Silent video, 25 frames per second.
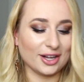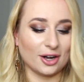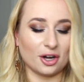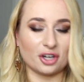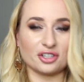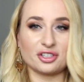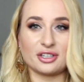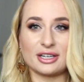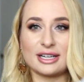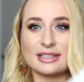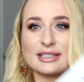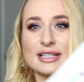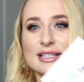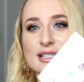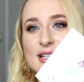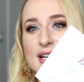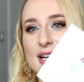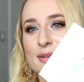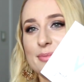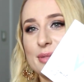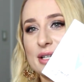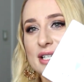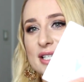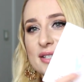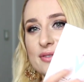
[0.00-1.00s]
Honorata
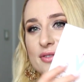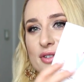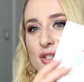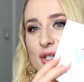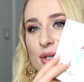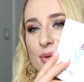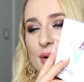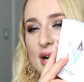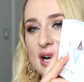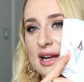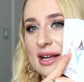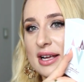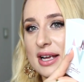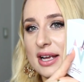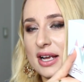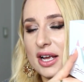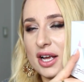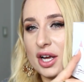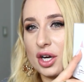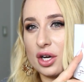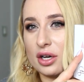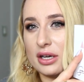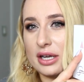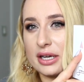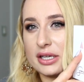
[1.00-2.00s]
Skarbek stworzyła
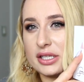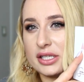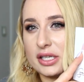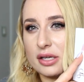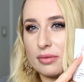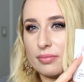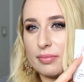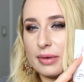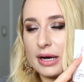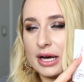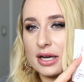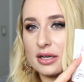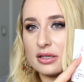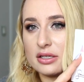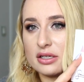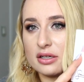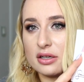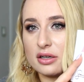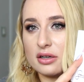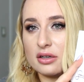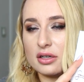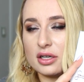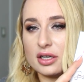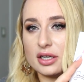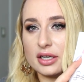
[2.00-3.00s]
kolekcję
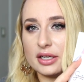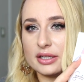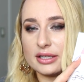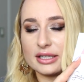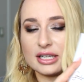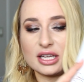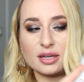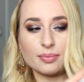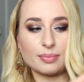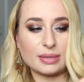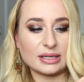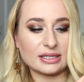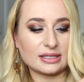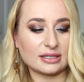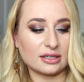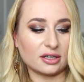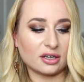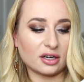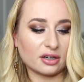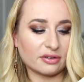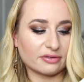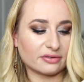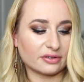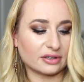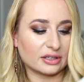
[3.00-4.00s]
bardzo e, takich
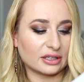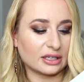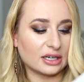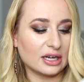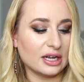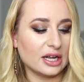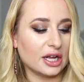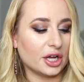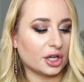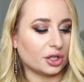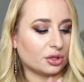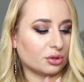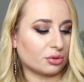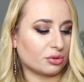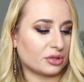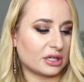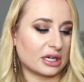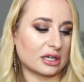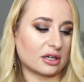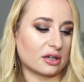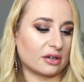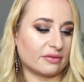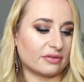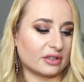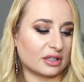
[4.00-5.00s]
pastelowych,
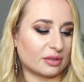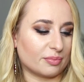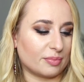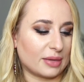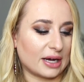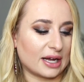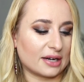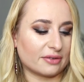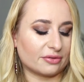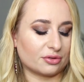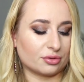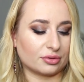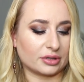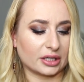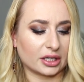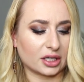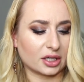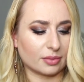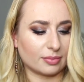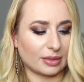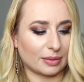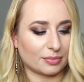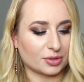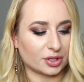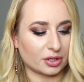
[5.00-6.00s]
nudziakowych barw. Tutaj
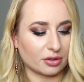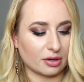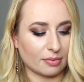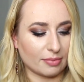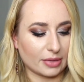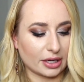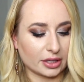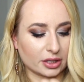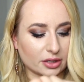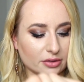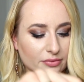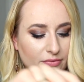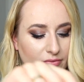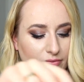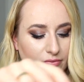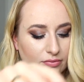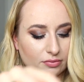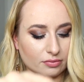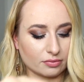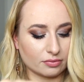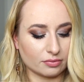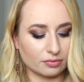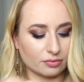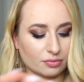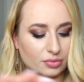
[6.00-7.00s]
chyba przełamane,
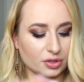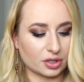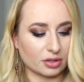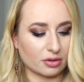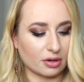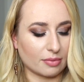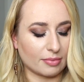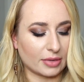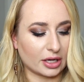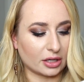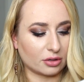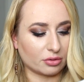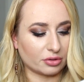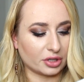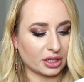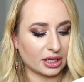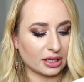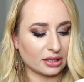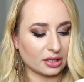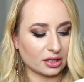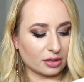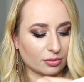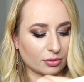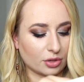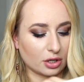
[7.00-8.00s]
przełamaną
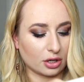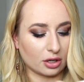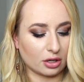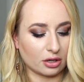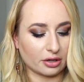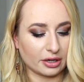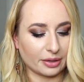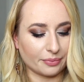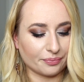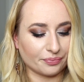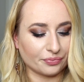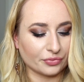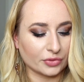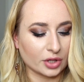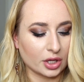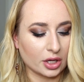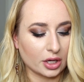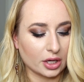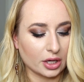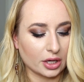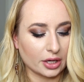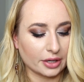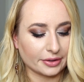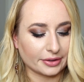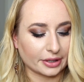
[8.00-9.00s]
jednym kolorem
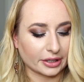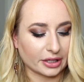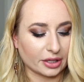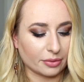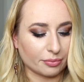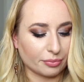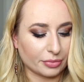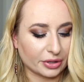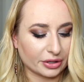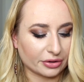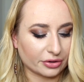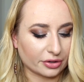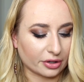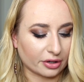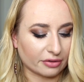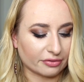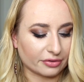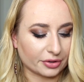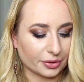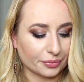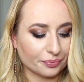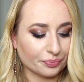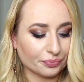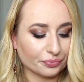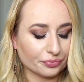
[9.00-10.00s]
takim
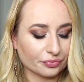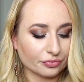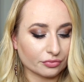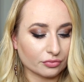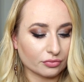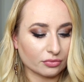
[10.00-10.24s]
miętowym.